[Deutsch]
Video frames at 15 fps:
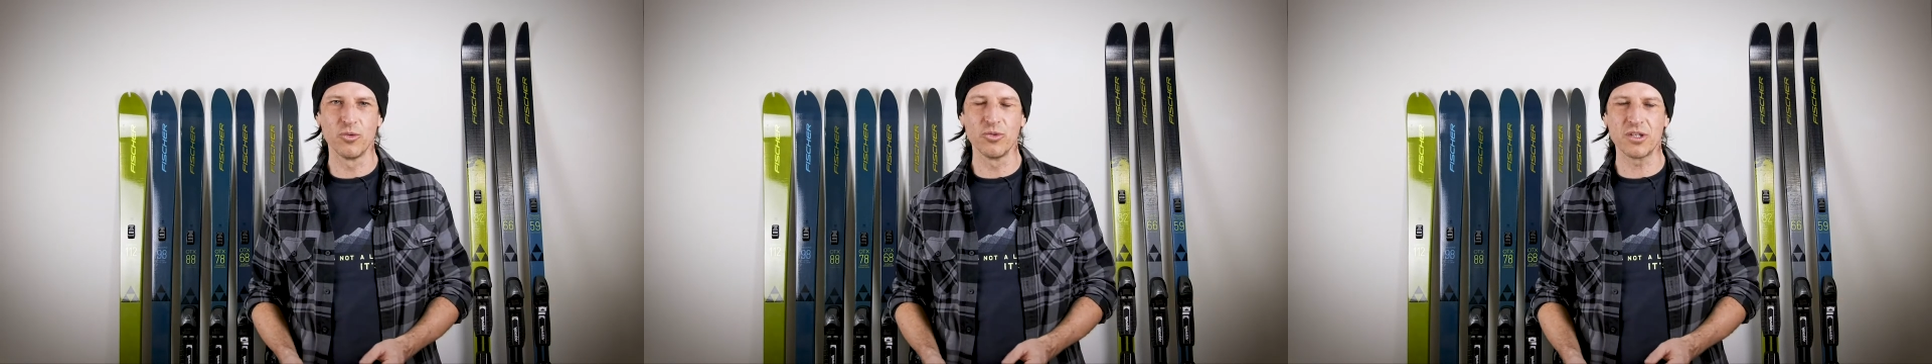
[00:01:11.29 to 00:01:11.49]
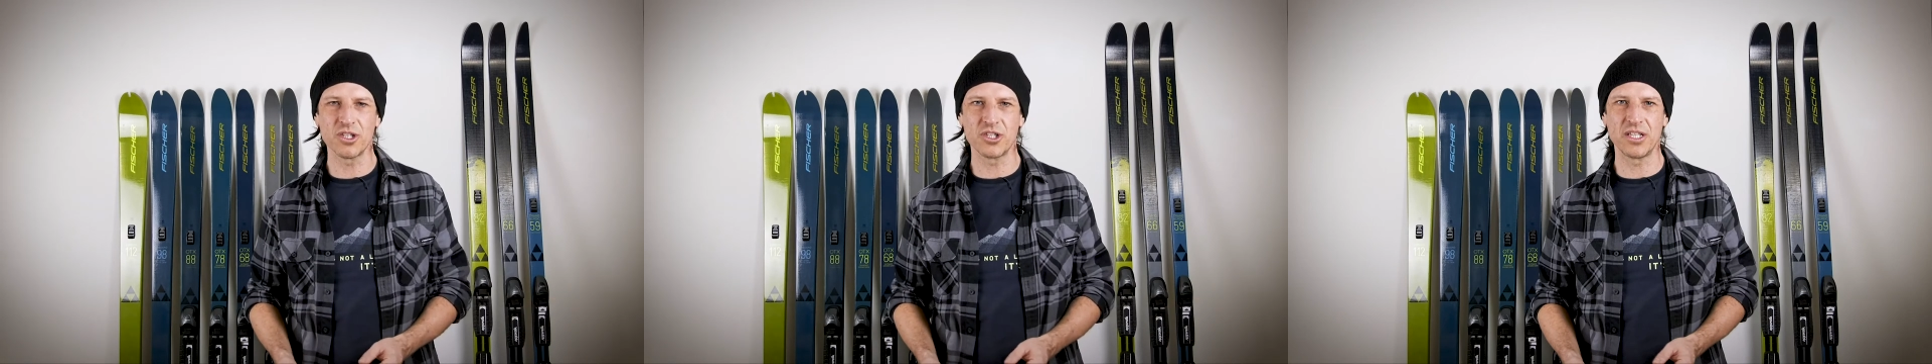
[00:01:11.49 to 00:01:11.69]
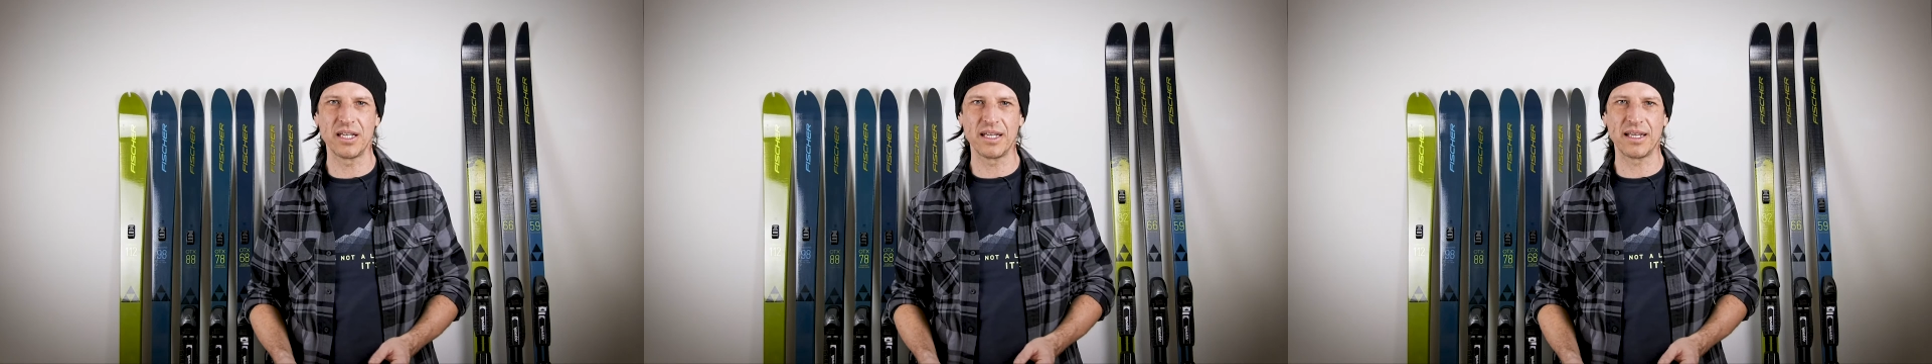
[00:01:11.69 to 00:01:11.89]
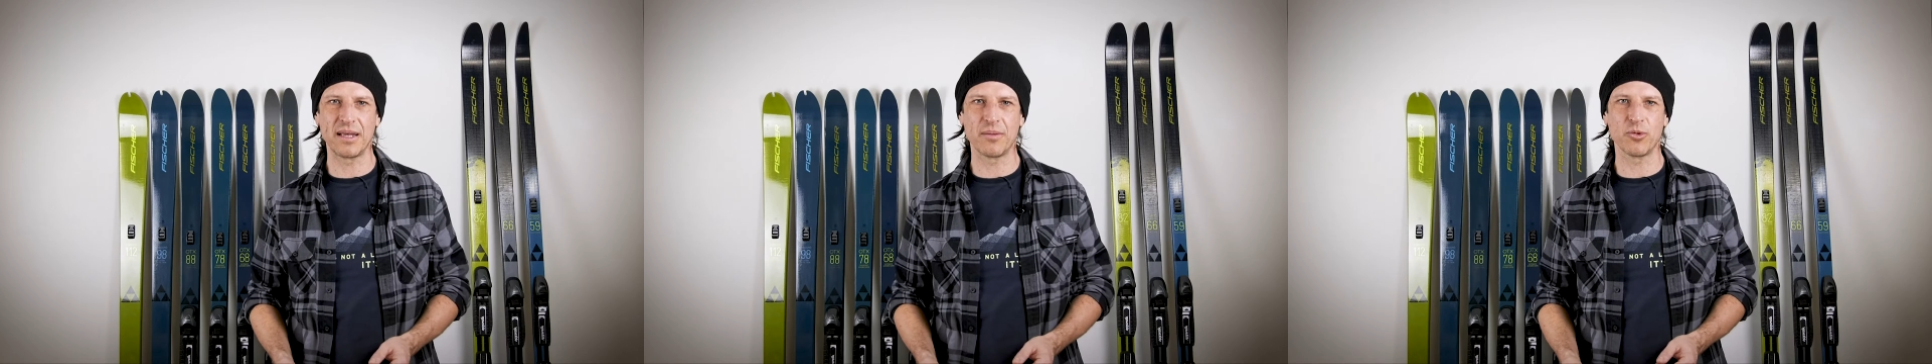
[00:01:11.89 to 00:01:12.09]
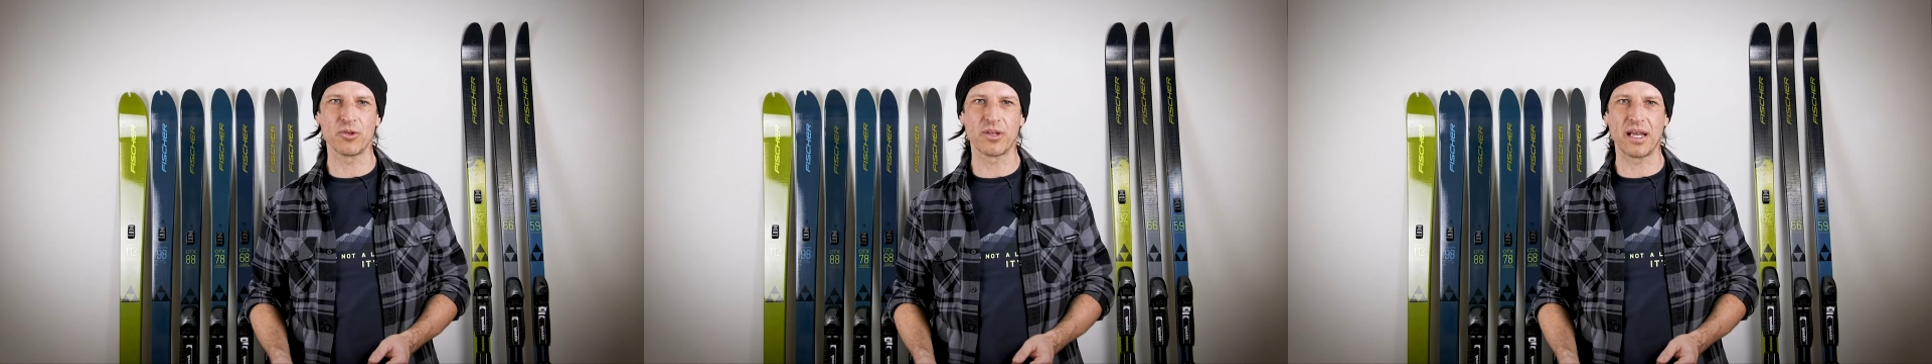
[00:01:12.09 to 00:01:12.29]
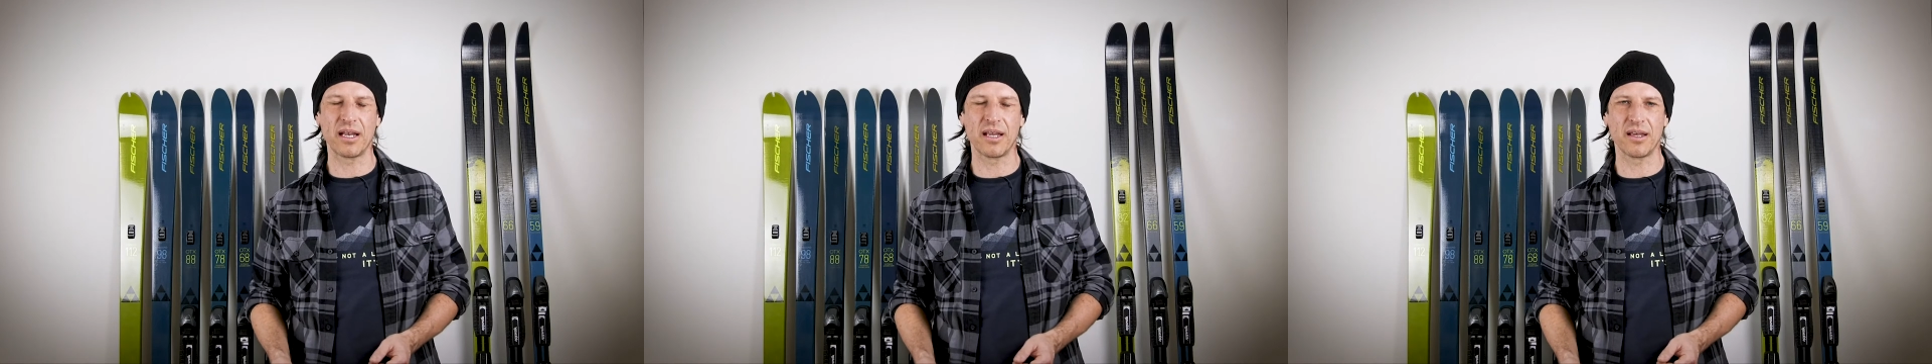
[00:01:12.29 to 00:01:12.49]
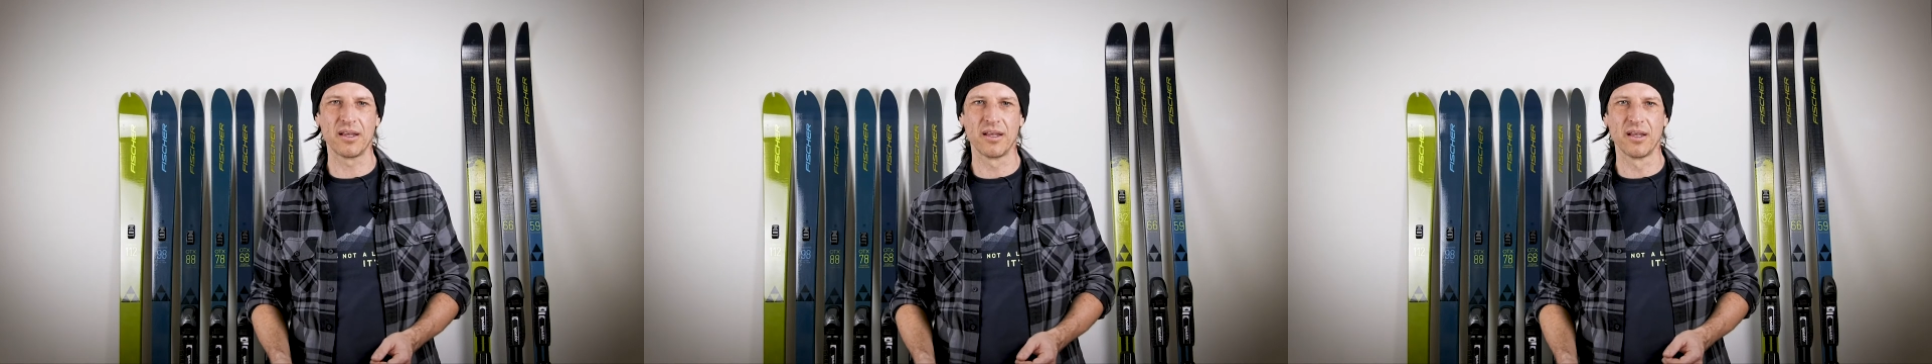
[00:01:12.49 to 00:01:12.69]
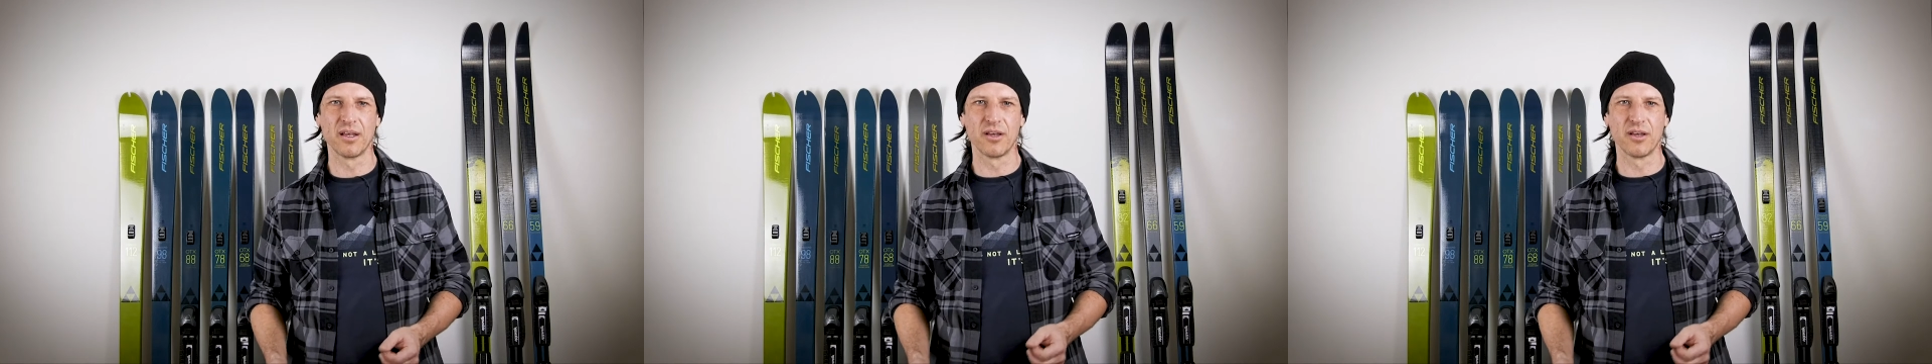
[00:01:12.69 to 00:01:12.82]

unterschiedliche Modelle